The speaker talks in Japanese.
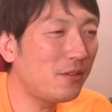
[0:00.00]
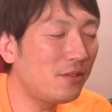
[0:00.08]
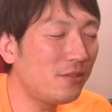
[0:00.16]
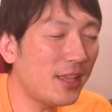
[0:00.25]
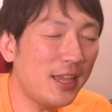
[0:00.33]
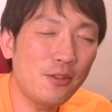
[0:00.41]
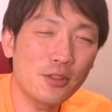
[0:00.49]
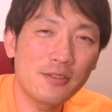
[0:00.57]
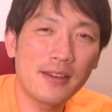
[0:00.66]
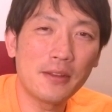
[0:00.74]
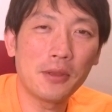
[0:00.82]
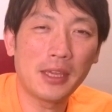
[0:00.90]

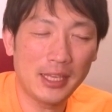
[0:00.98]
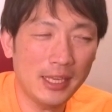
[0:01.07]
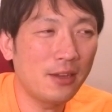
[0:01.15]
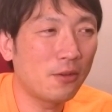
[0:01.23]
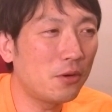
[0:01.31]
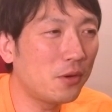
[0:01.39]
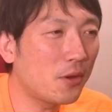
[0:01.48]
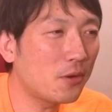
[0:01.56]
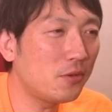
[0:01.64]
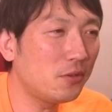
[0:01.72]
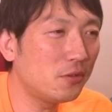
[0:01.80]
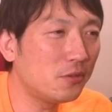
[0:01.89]
クナイトツアーの時に、この
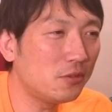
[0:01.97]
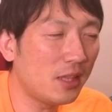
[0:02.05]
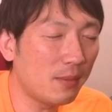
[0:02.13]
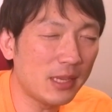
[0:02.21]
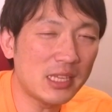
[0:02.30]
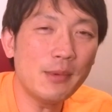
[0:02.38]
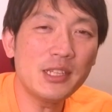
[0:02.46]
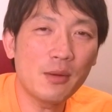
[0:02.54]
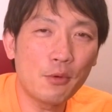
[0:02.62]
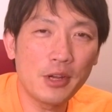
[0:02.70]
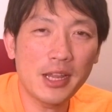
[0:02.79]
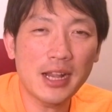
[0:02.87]
曲でめちゃめ
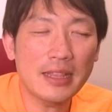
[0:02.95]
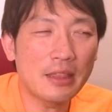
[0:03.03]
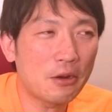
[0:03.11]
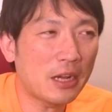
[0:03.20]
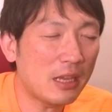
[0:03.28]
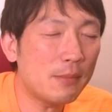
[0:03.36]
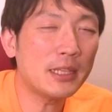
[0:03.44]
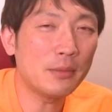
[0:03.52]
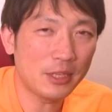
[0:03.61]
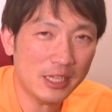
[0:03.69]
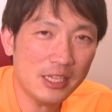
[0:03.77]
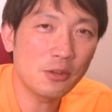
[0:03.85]
ちゃ盛り上がったのが今で
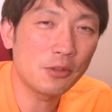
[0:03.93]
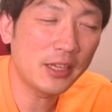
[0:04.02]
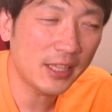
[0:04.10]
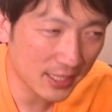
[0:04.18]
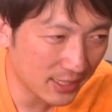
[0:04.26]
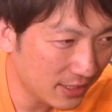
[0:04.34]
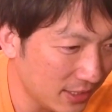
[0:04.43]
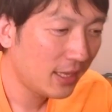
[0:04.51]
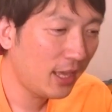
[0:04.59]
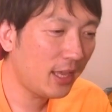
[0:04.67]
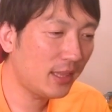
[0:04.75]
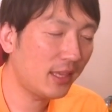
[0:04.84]
も印象的です。
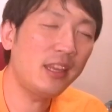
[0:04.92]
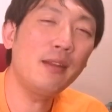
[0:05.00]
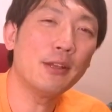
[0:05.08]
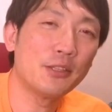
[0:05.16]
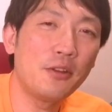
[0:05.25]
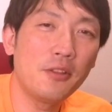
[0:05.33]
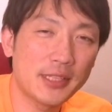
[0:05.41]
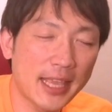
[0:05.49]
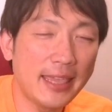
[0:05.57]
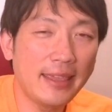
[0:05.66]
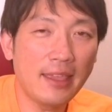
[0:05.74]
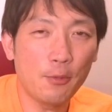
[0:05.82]
できればそれの
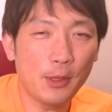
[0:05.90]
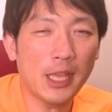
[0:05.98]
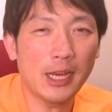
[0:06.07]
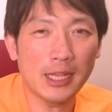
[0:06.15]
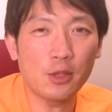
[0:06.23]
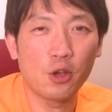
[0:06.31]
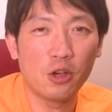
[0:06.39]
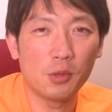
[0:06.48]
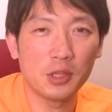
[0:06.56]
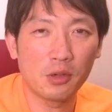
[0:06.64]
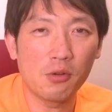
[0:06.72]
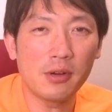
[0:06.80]
再現を見たいなと
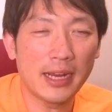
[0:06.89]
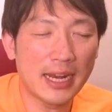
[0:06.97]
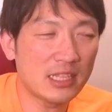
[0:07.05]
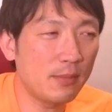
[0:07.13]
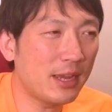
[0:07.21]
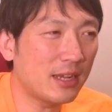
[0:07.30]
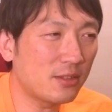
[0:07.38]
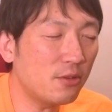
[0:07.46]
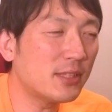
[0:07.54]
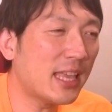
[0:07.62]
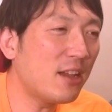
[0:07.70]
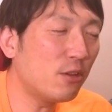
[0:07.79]
思って今回
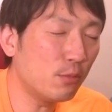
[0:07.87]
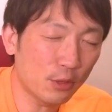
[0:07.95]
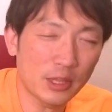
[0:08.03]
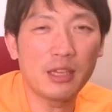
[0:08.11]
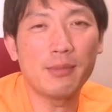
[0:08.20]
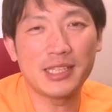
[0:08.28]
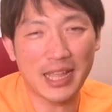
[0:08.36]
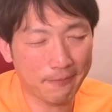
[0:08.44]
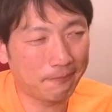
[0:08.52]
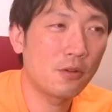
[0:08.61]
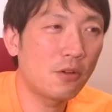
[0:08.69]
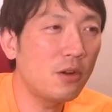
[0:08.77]
ラスベガスを最後に持ってきました。
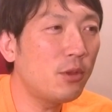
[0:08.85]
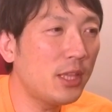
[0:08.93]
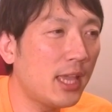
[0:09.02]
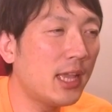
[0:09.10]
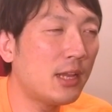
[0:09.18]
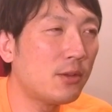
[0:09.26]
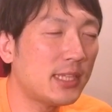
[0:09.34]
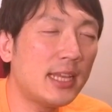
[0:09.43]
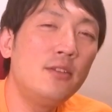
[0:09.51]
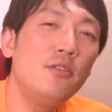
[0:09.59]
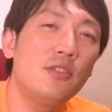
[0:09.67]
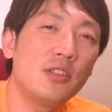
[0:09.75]
これもね、
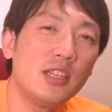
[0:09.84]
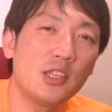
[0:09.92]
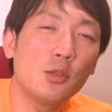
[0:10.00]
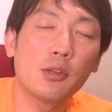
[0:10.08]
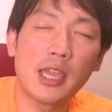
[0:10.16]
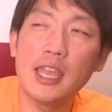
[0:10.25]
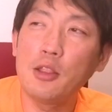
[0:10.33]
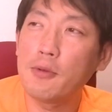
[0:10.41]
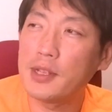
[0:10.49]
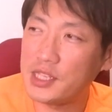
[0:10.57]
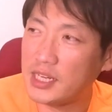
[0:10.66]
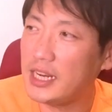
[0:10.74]
ザ・ルーズにちょっと系
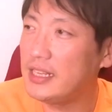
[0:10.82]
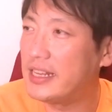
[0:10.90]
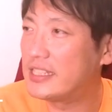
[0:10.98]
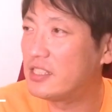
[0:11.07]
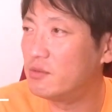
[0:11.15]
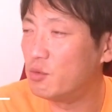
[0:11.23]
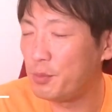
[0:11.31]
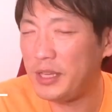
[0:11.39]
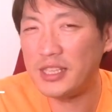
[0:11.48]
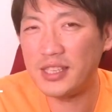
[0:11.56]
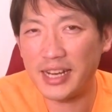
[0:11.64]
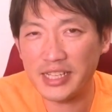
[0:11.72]
統は近いんですけども、
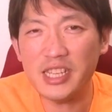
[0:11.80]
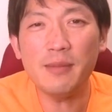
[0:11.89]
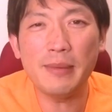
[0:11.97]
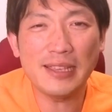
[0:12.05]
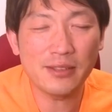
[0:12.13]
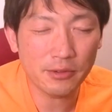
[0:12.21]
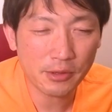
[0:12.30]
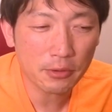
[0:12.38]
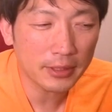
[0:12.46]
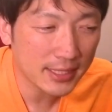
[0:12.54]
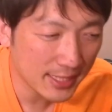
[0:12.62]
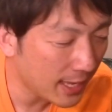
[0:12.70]
ビーズらしいビーズの
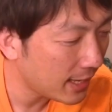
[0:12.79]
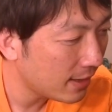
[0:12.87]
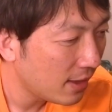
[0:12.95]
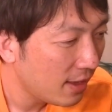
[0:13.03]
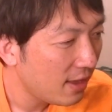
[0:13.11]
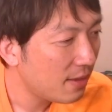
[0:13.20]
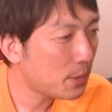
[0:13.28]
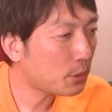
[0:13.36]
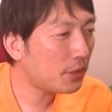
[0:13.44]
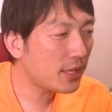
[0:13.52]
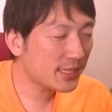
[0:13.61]
曲ですね。まあ、これで